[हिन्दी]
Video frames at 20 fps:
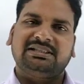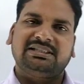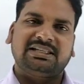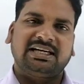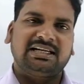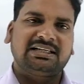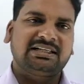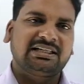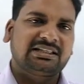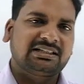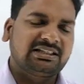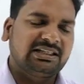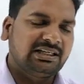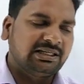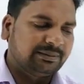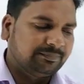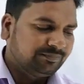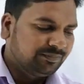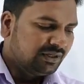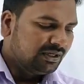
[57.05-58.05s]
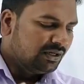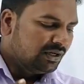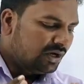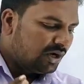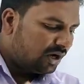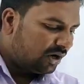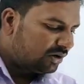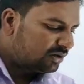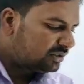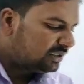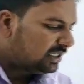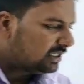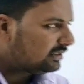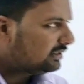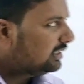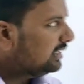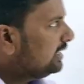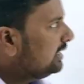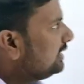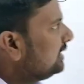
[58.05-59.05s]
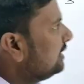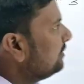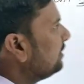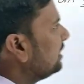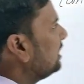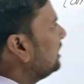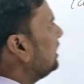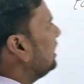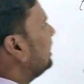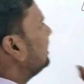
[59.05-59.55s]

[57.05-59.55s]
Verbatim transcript: स्टार्ट करते हैं और देखते हैं कि हमारा